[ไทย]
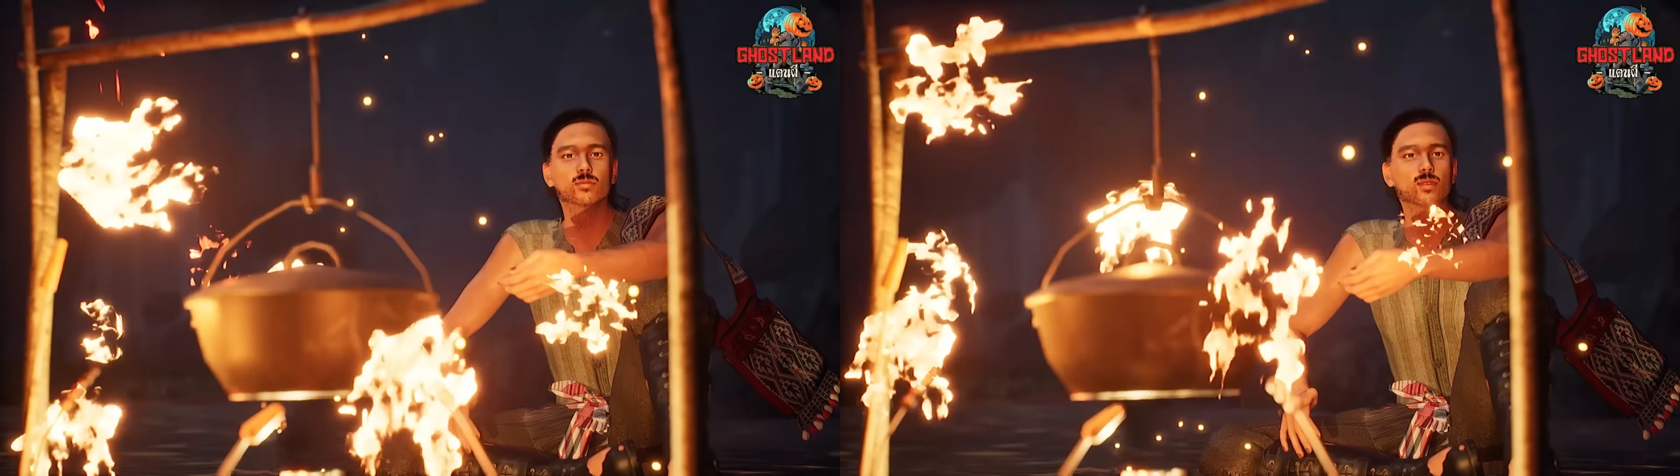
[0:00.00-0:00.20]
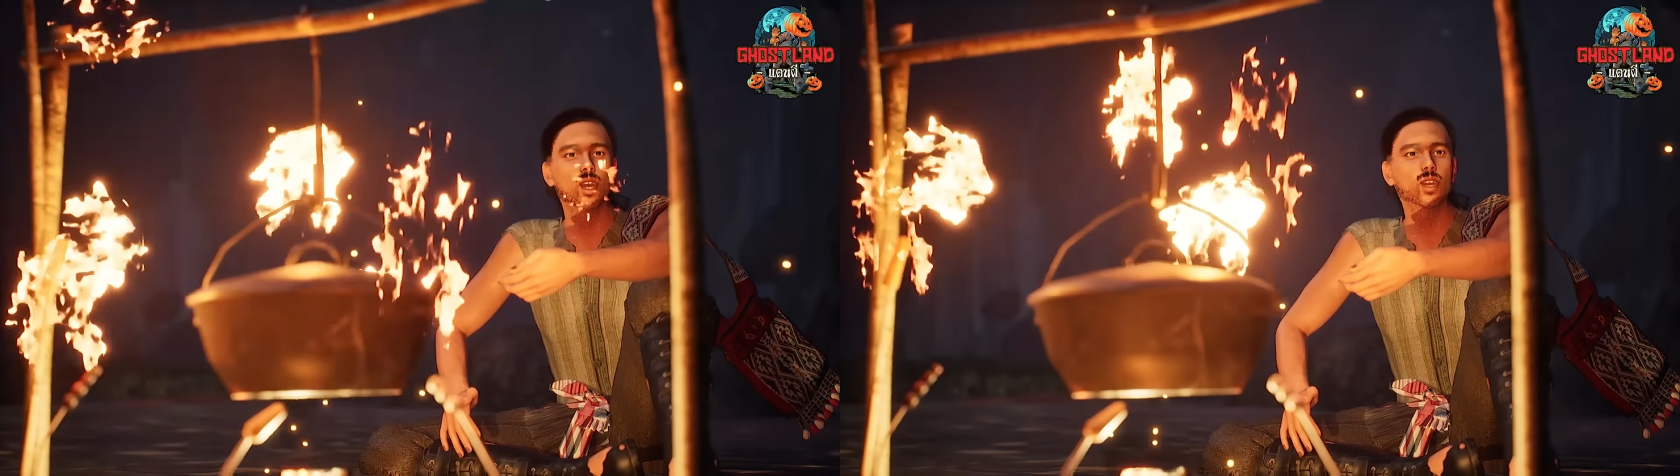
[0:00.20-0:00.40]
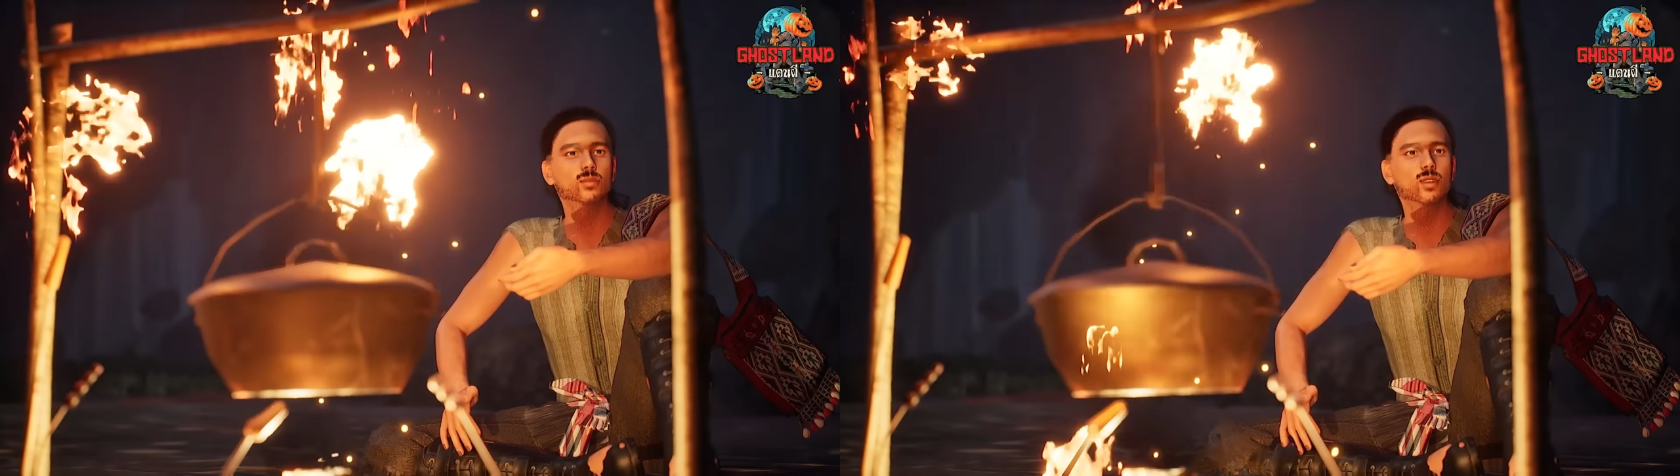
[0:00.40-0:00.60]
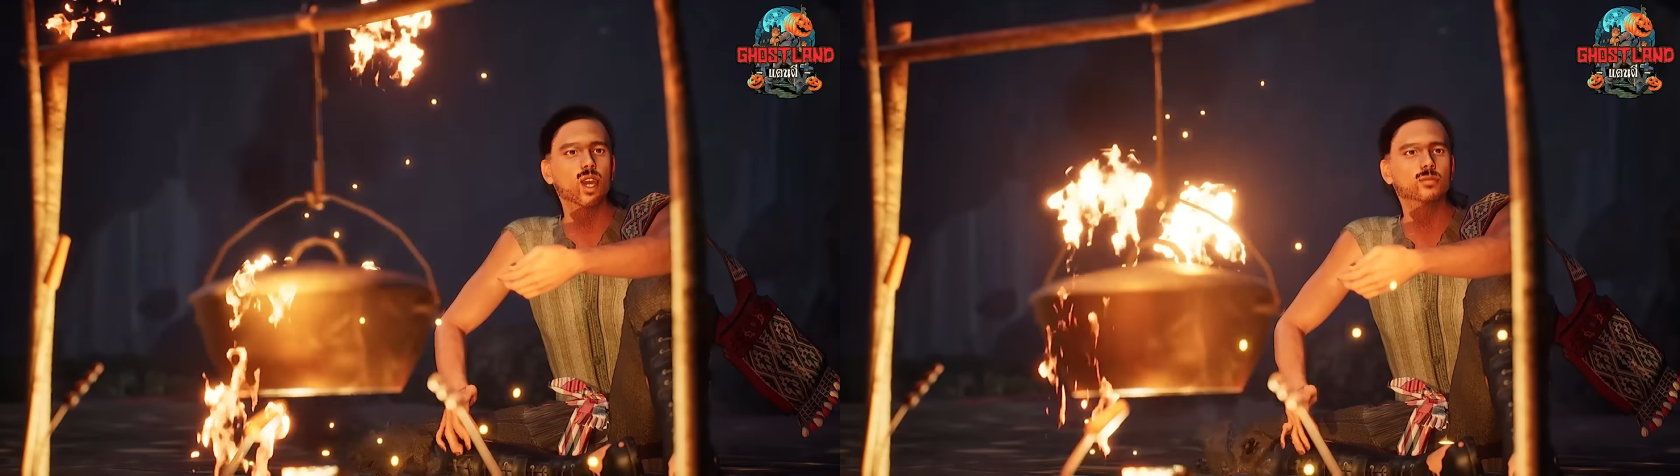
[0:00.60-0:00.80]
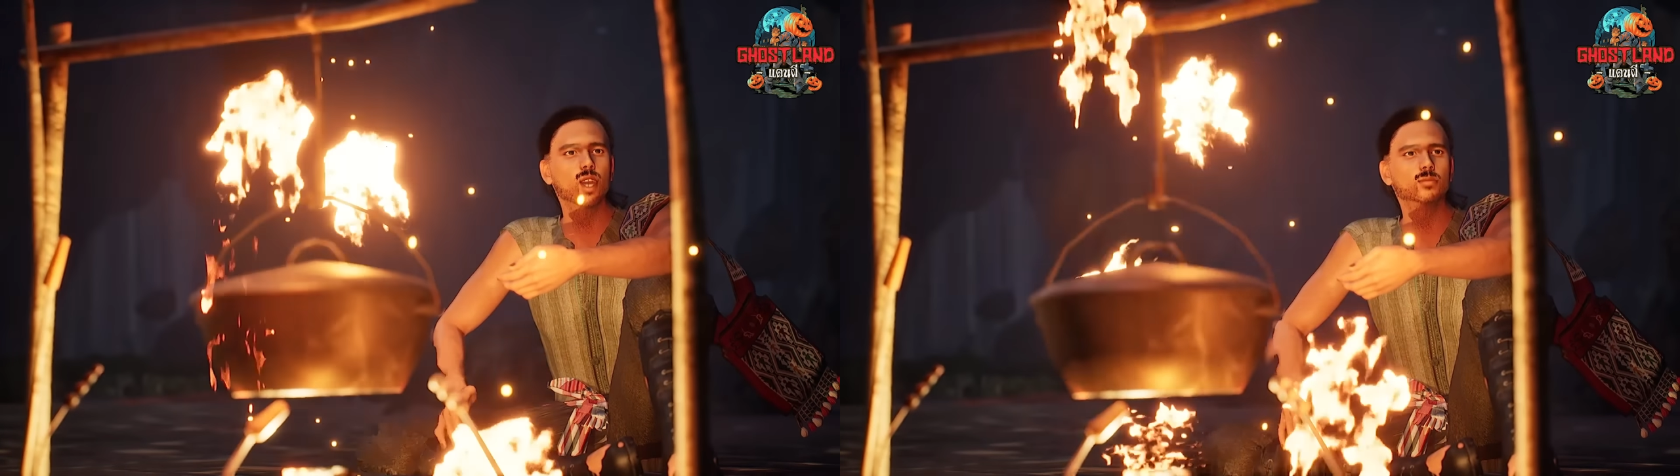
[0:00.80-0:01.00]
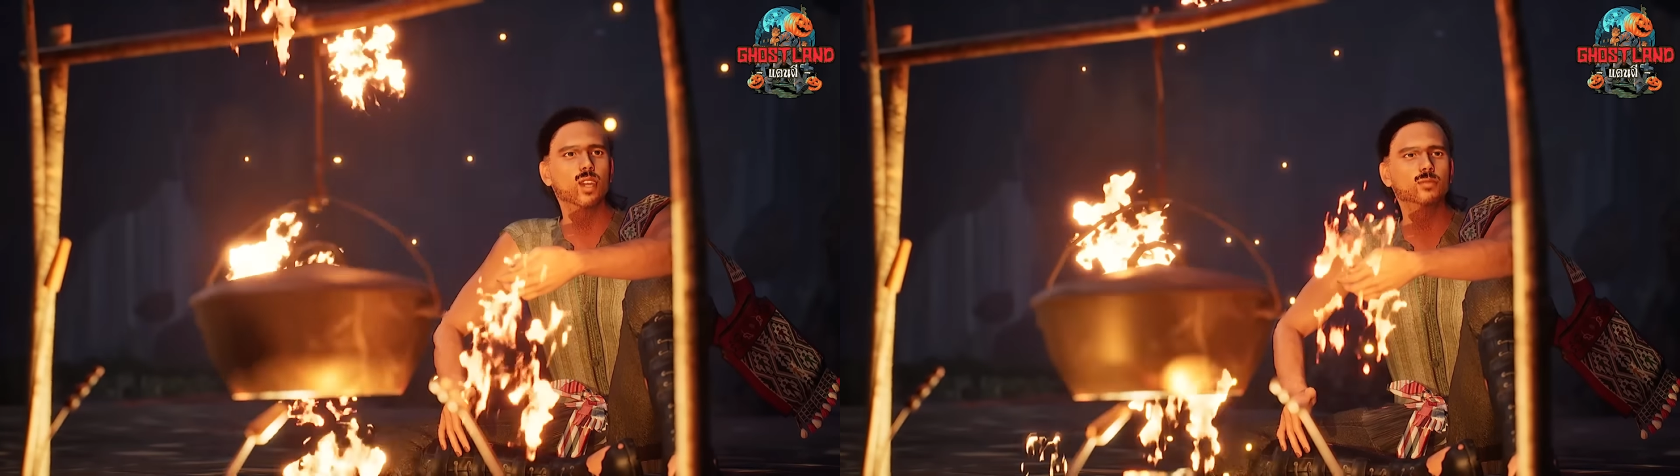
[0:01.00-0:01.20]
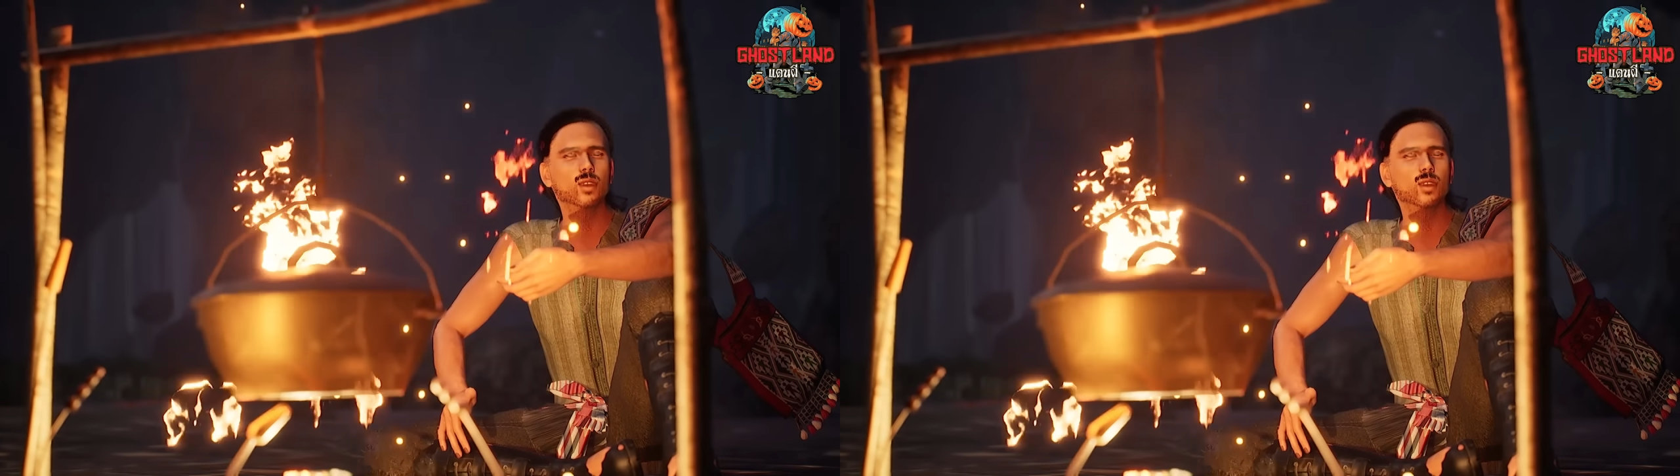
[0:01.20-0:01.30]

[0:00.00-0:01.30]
พวกมันมักลำเลียงของ